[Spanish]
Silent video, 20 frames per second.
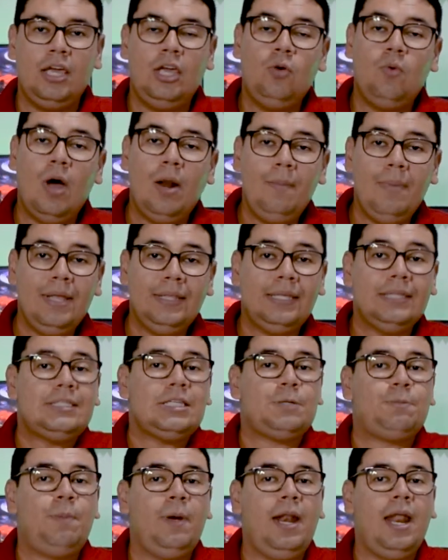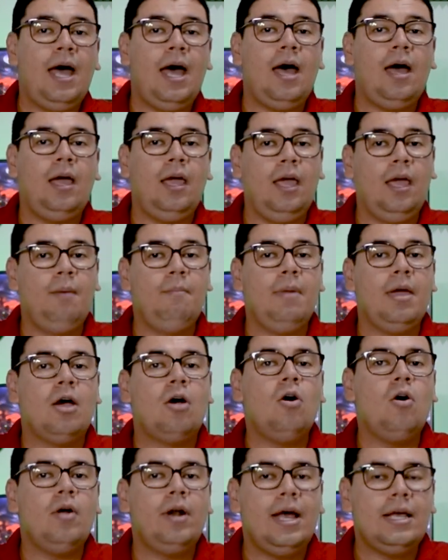Igualmente se espera eh,
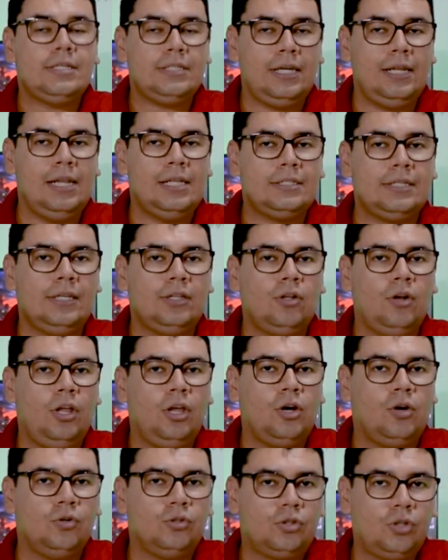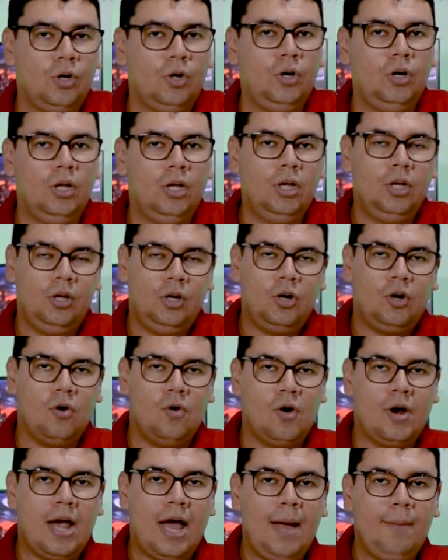mejoras en el centro de control
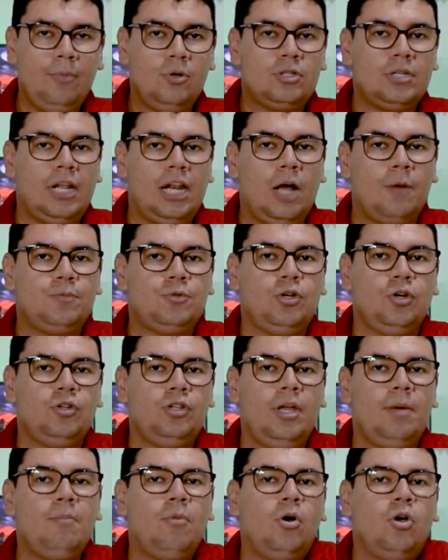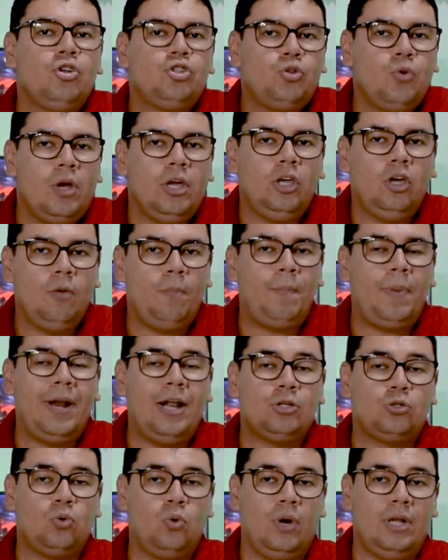con cambios en la opción de modo sueño
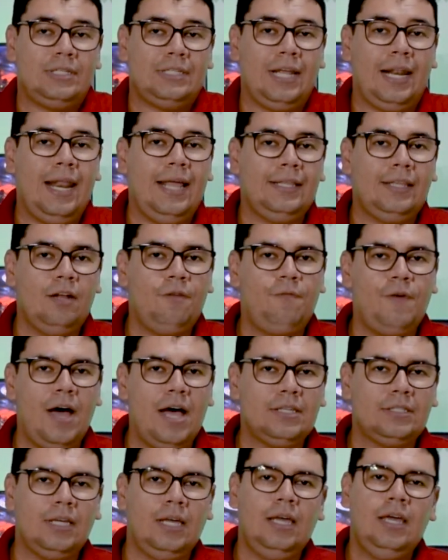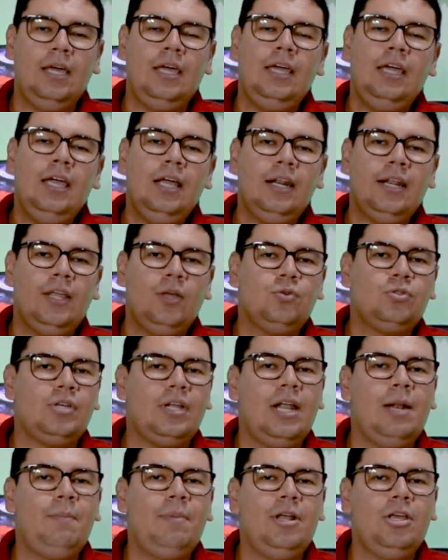para oscurecer la interfaz y
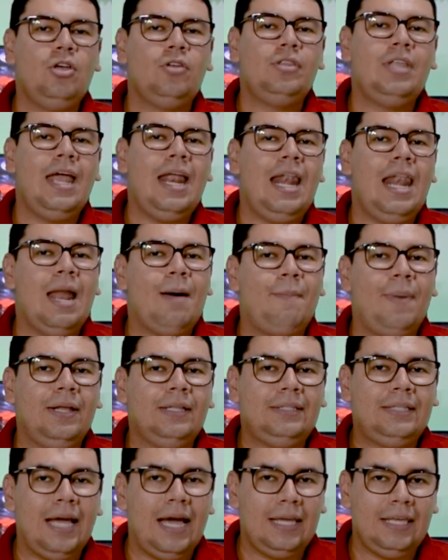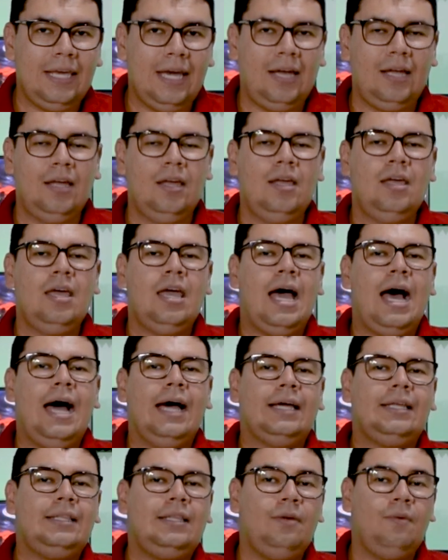reducir el brillo de la pantalla,
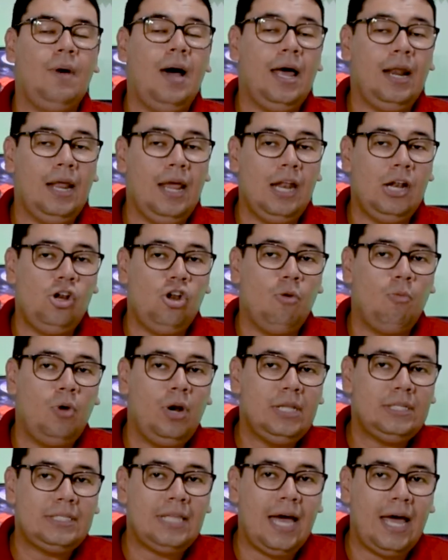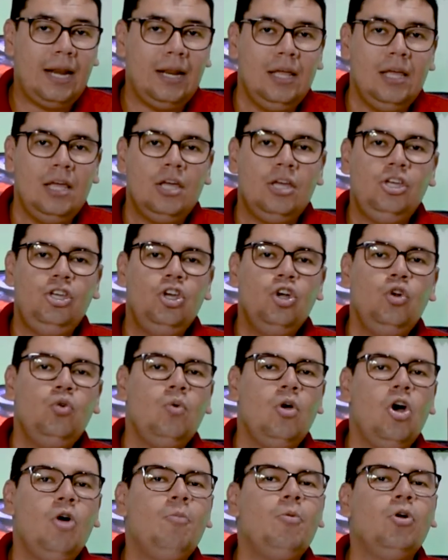activar el no molestar y un
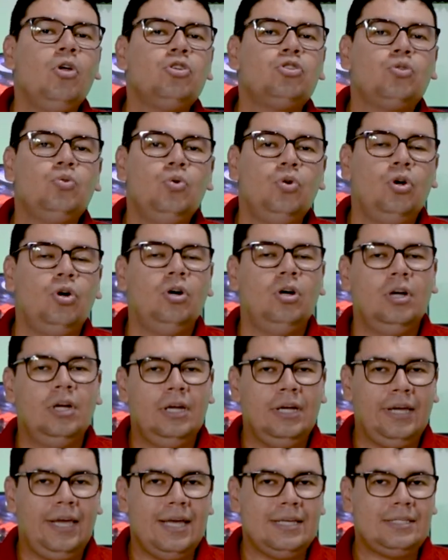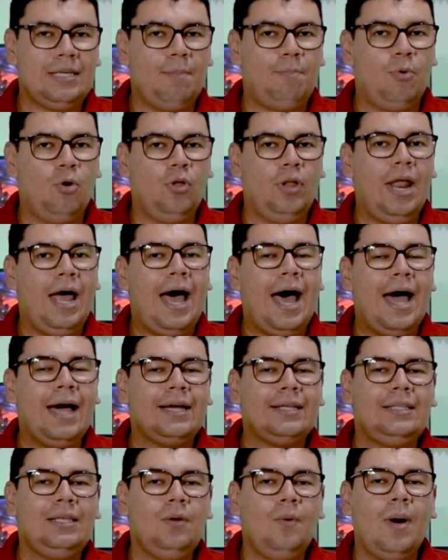nuevo modo oscuro que se podrá
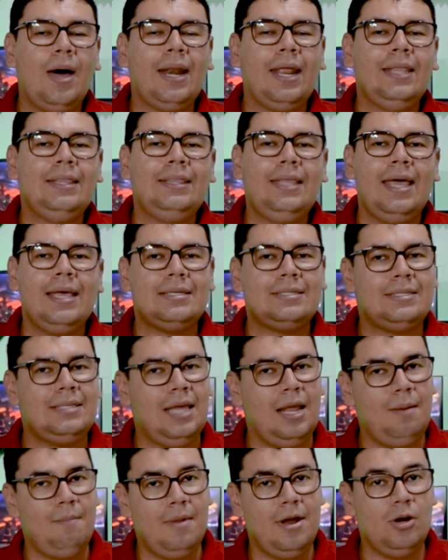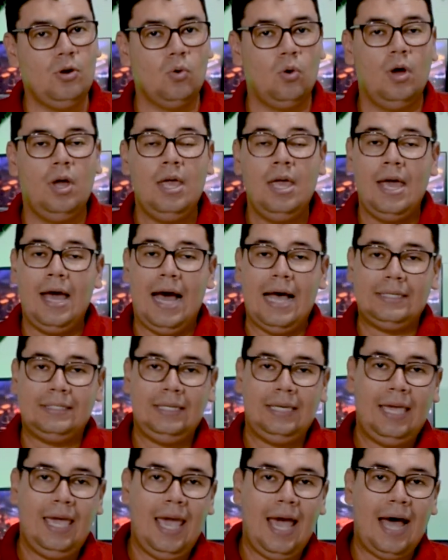activar desde el menú.
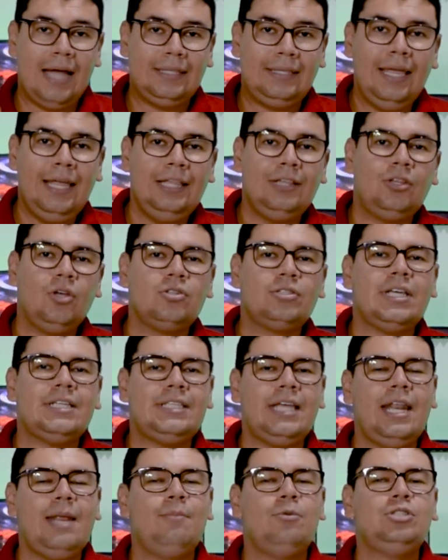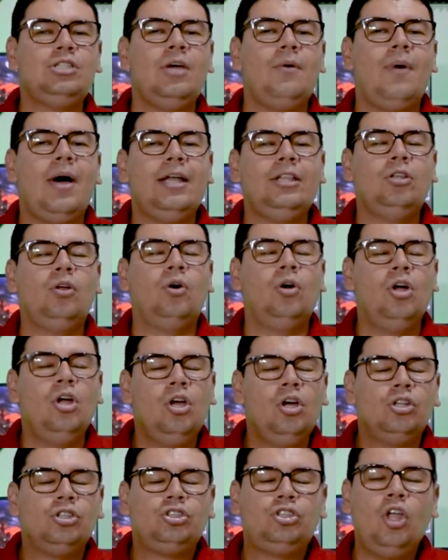Así que atentos que estaremos llevando
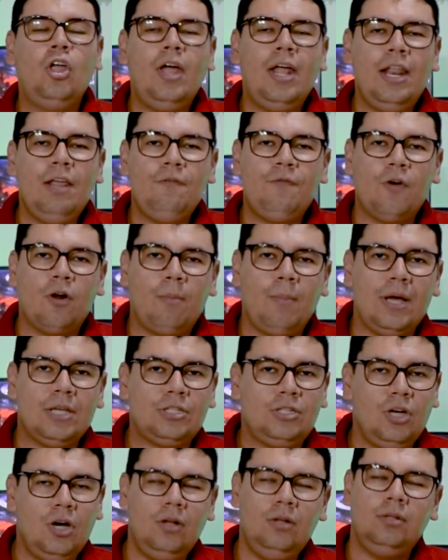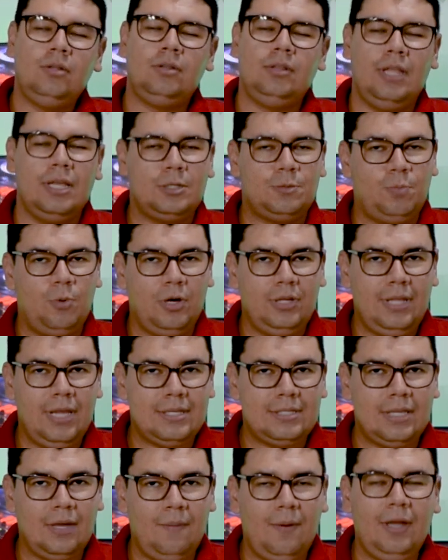toda la información después de
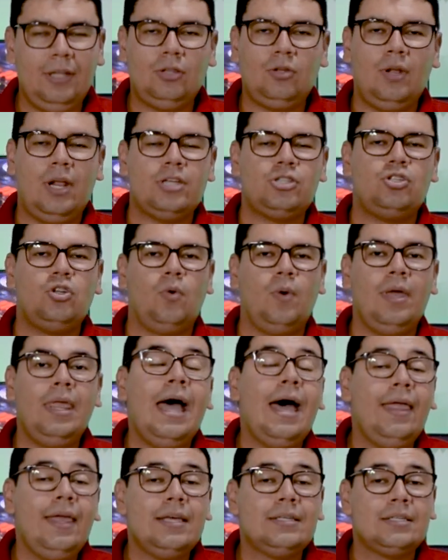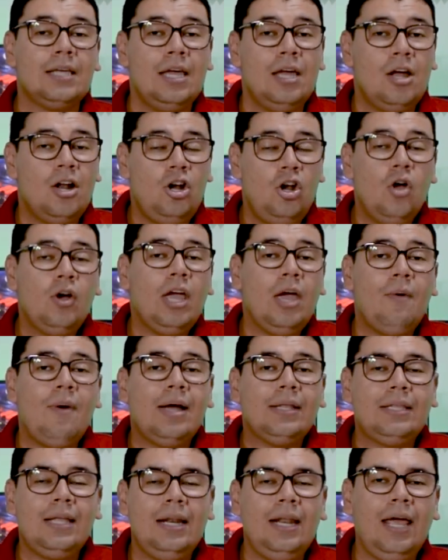este evento, las novedades, lo que
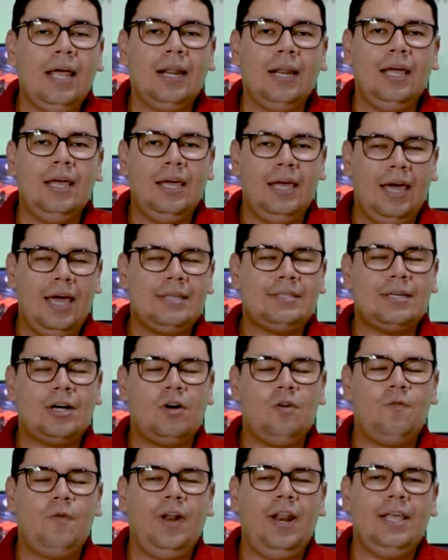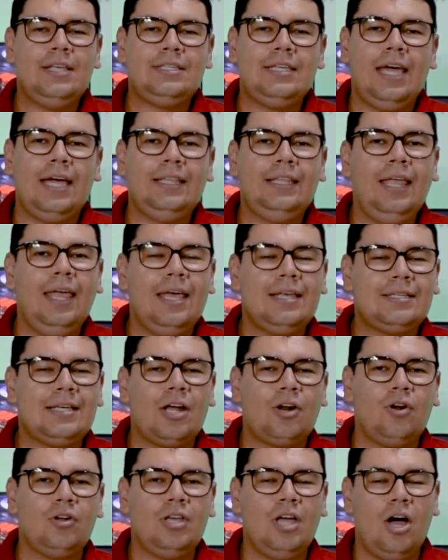va a tener esta conferencia de
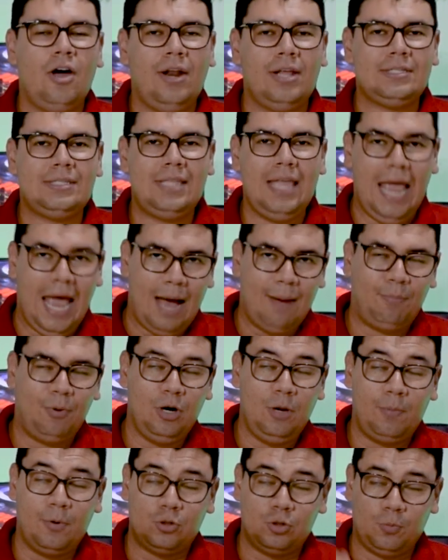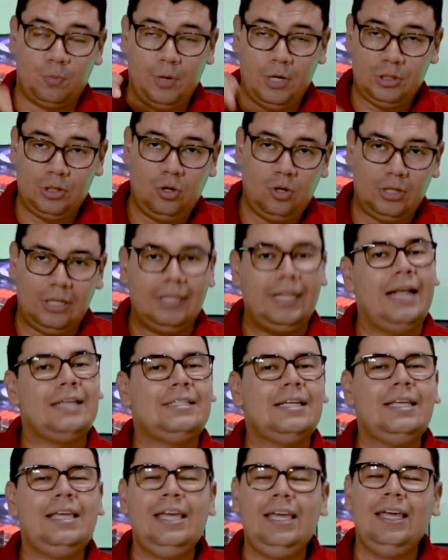desarrolladores de Apple y por supuesto lo
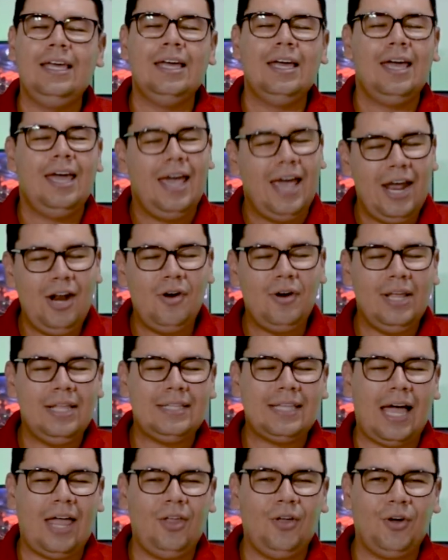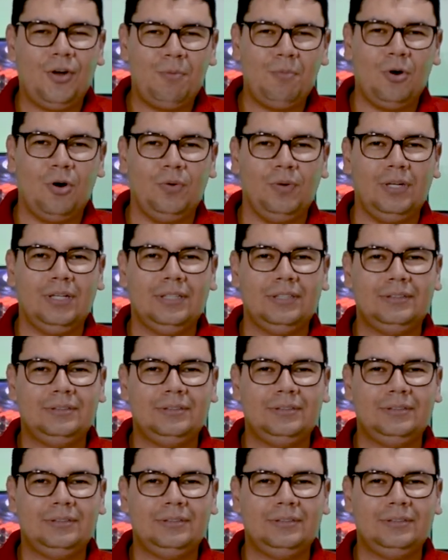tendrás aquí en Orientador Móvil.